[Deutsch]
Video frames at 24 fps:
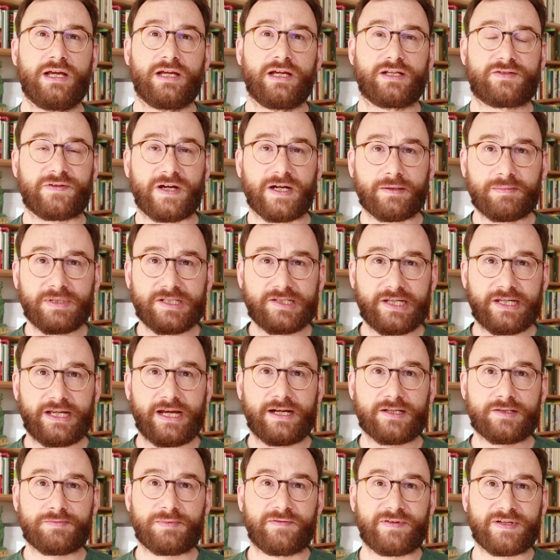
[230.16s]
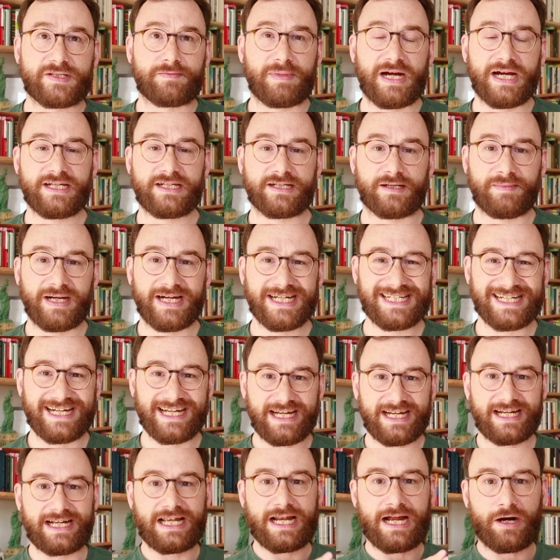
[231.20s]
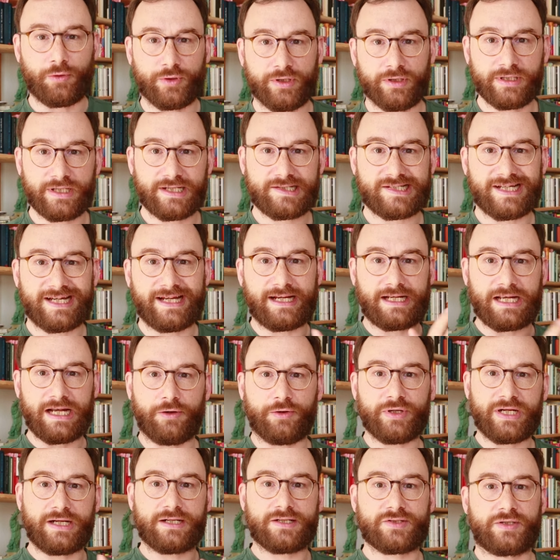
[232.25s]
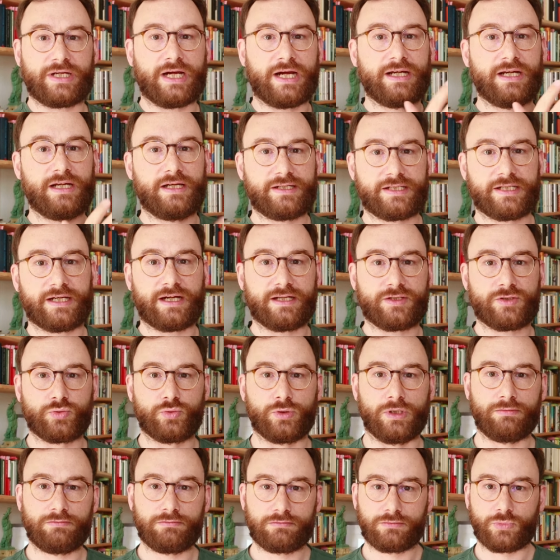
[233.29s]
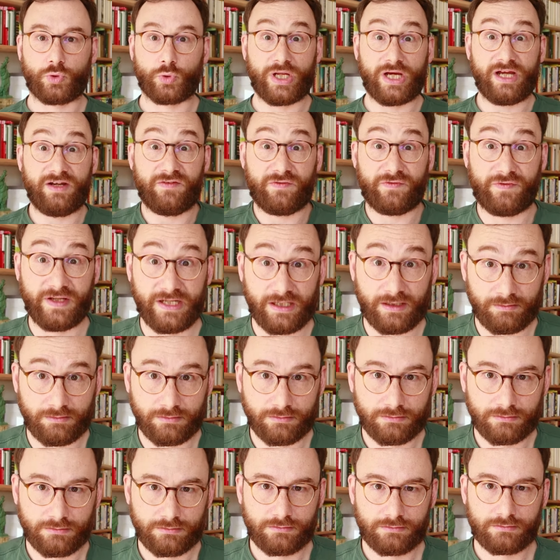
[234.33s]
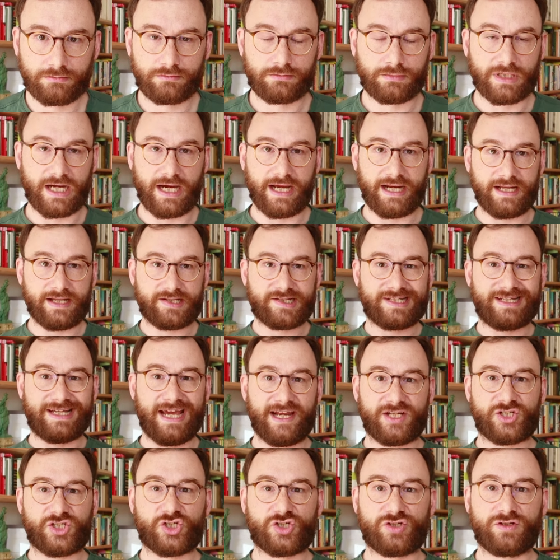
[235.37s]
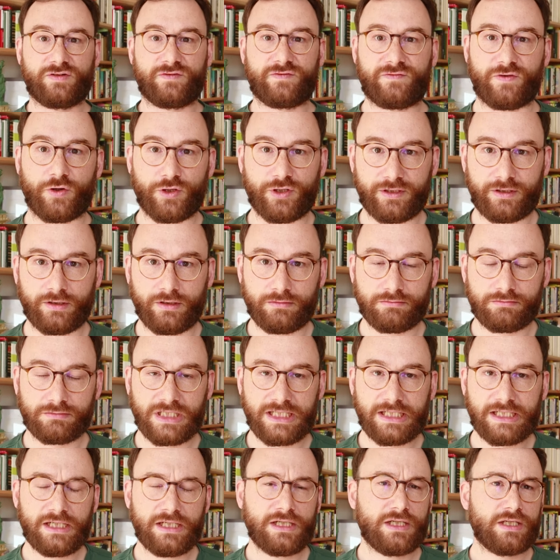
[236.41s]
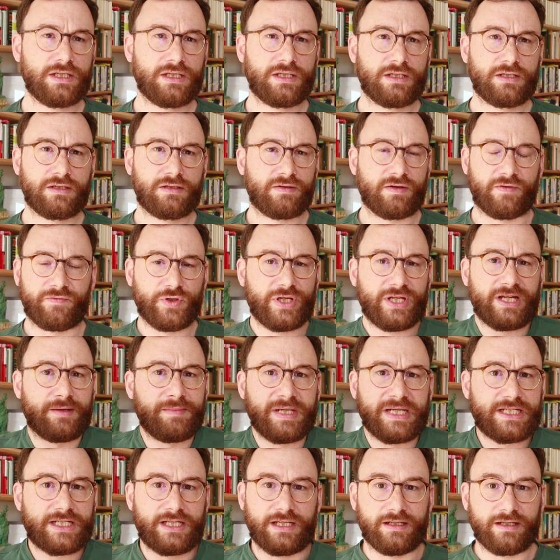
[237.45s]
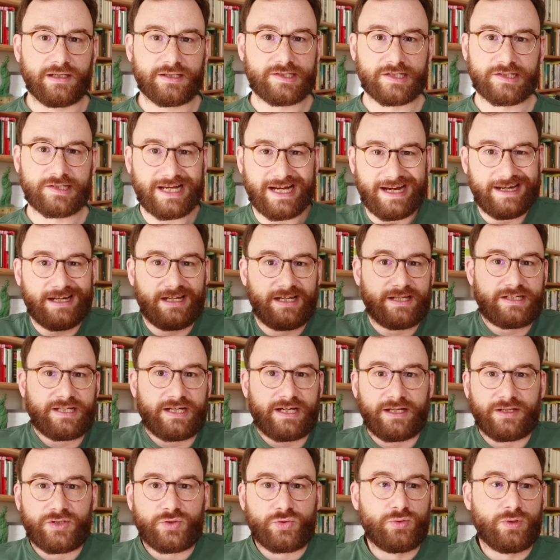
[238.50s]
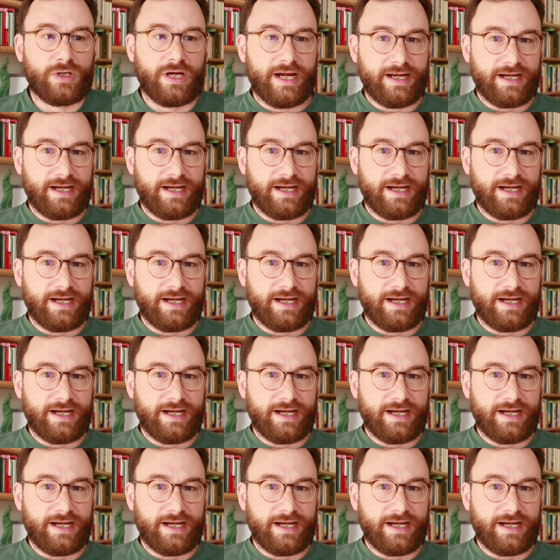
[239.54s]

Jetzt fragt man sich ja erstmal, was meint er? Meint er einen Clown? Ist ein Clown also keine Literatur? Oder ein Film? Eine Sketch-Folge? Da will ich ja mitgehen, das ist keine Literatur.